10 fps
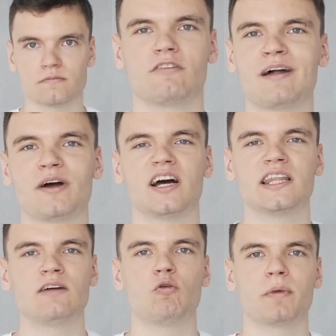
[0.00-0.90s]
В рамках
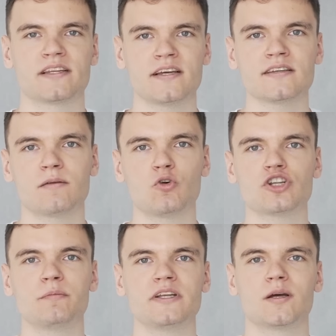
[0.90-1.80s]
одного процесса
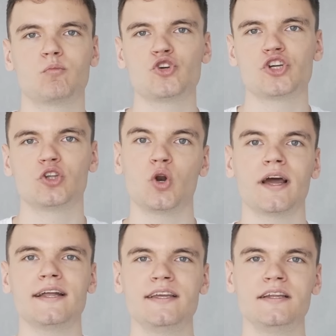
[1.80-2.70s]
может быть запущен
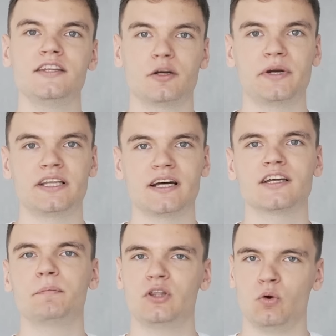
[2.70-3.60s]
только один
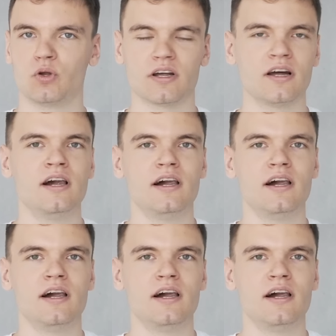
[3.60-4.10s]
интерпретатор питона,